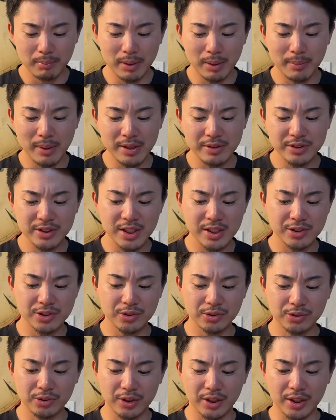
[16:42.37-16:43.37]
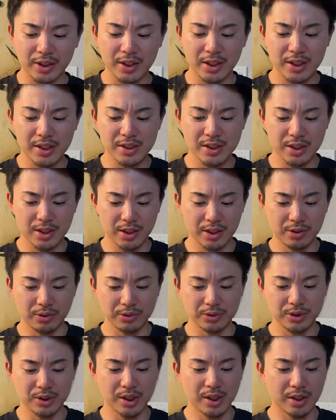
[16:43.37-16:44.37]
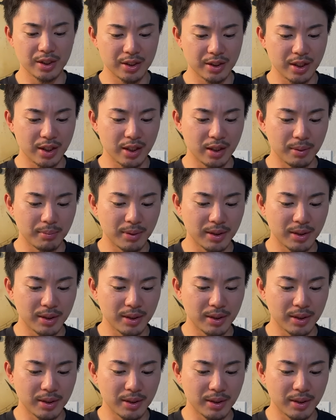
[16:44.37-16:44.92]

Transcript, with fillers: まあ、丸選手の時に桐敷投手出てきて、